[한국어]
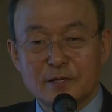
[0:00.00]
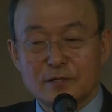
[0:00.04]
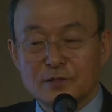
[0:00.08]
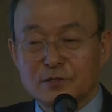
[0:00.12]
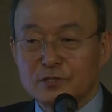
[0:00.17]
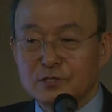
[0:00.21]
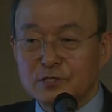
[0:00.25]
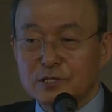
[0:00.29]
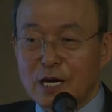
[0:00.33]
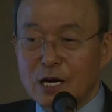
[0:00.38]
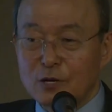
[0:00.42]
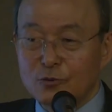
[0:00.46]

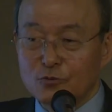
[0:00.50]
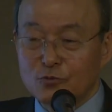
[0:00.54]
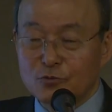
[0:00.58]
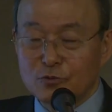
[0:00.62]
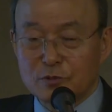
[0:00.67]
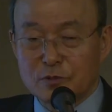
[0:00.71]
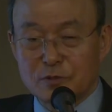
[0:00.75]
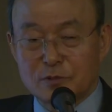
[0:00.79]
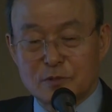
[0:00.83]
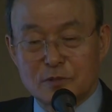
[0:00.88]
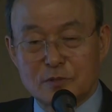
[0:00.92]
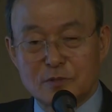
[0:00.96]
그래서
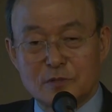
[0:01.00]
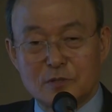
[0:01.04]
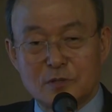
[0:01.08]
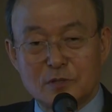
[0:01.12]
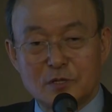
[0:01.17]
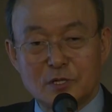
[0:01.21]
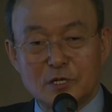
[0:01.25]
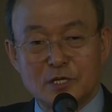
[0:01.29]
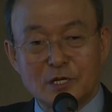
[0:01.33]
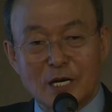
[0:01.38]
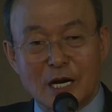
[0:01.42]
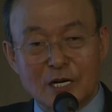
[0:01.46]
한국이
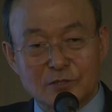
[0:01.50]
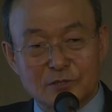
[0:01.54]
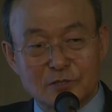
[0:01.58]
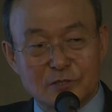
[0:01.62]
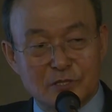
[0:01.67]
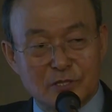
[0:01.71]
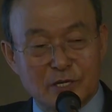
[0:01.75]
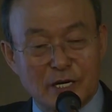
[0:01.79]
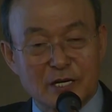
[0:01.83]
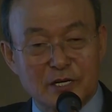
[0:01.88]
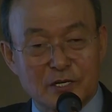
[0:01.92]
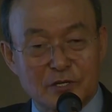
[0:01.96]

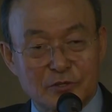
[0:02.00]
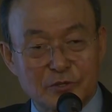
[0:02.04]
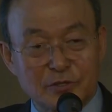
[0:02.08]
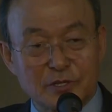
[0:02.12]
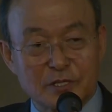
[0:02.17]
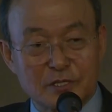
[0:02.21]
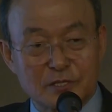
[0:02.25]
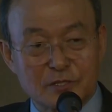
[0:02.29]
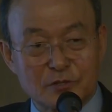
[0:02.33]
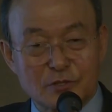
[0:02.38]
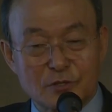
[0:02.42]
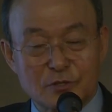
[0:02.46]
그 안에 끼어
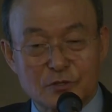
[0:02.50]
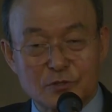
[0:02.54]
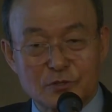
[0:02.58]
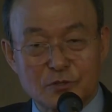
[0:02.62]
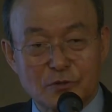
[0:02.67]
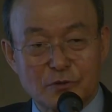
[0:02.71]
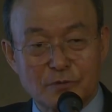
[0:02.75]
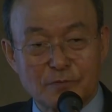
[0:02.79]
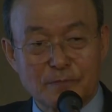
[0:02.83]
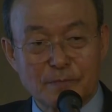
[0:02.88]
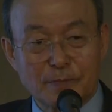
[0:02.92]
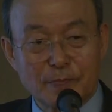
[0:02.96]
있거든요.
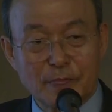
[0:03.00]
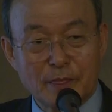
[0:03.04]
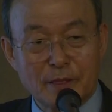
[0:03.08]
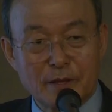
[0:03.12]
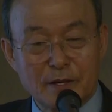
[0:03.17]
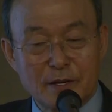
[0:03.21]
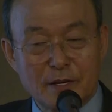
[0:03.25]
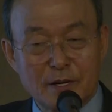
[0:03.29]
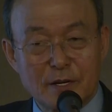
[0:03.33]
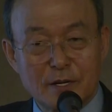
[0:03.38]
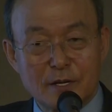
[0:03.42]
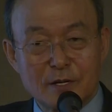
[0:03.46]

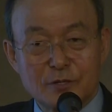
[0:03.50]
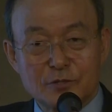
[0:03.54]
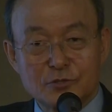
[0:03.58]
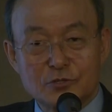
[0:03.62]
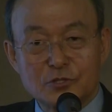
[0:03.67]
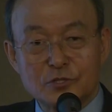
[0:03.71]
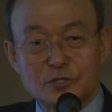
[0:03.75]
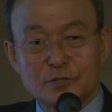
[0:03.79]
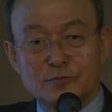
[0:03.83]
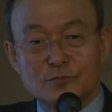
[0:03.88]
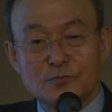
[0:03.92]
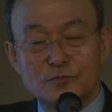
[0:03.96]

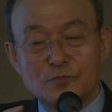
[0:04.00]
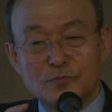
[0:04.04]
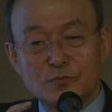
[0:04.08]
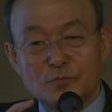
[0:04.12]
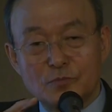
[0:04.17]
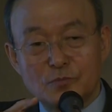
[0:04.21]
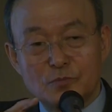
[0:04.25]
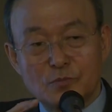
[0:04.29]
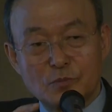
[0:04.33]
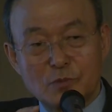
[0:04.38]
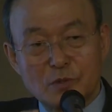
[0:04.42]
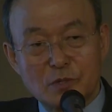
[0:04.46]
지금
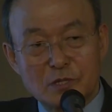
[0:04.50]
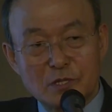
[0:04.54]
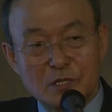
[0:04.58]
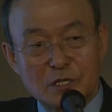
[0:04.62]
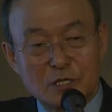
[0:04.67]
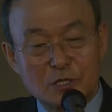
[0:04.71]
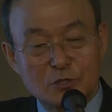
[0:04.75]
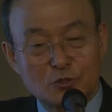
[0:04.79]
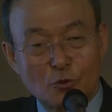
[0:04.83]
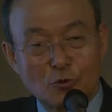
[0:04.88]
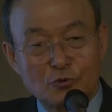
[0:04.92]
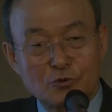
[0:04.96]

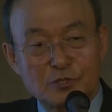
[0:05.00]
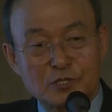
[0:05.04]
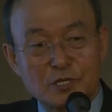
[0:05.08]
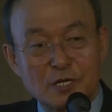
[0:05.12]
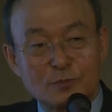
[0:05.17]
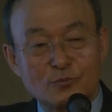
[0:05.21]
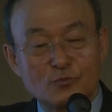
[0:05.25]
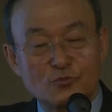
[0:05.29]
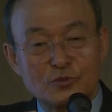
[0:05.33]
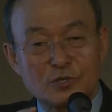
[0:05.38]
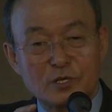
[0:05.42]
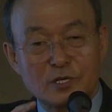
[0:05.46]
이
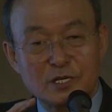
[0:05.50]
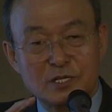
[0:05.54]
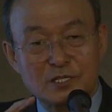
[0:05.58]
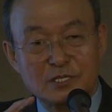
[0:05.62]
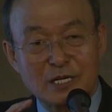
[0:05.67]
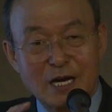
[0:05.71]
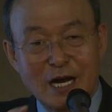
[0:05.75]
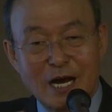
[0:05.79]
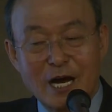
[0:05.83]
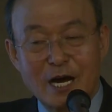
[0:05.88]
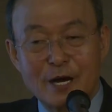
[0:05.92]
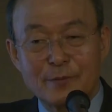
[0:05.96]
소녀상
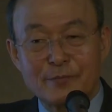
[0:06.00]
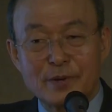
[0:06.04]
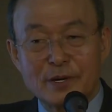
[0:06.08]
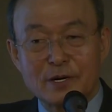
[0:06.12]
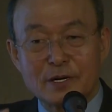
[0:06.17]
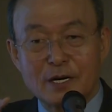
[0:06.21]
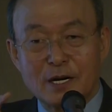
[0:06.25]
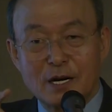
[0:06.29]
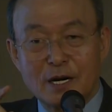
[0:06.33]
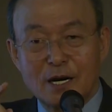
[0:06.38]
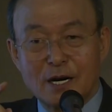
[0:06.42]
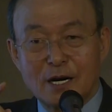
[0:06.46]
문제라든지
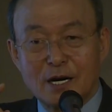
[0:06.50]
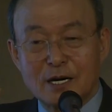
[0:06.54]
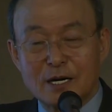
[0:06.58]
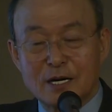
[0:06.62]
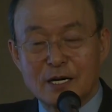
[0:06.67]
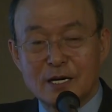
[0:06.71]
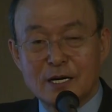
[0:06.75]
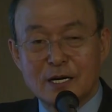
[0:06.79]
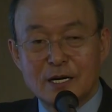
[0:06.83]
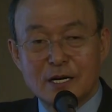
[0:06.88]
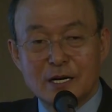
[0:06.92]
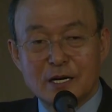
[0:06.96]
아베가
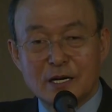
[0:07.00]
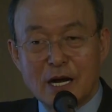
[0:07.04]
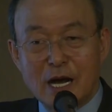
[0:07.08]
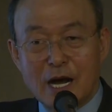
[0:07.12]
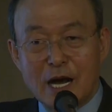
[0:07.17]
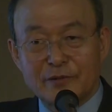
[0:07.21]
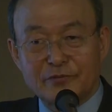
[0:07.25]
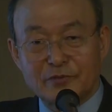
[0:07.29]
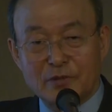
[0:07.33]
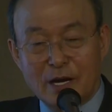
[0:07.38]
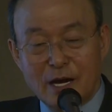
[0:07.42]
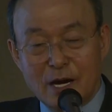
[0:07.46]

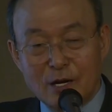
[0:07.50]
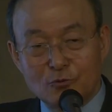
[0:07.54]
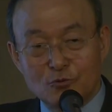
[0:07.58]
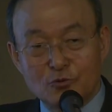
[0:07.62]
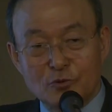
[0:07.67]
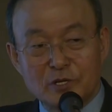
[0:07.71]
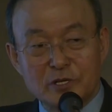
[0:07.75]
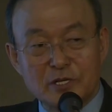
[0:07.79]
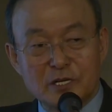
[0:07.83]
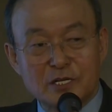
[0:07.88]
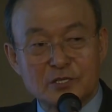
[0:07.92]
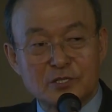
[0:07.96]

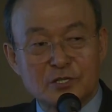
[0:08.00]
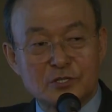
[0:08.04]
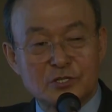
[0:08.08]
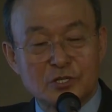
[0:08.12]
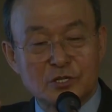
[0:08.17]
한국에 대해서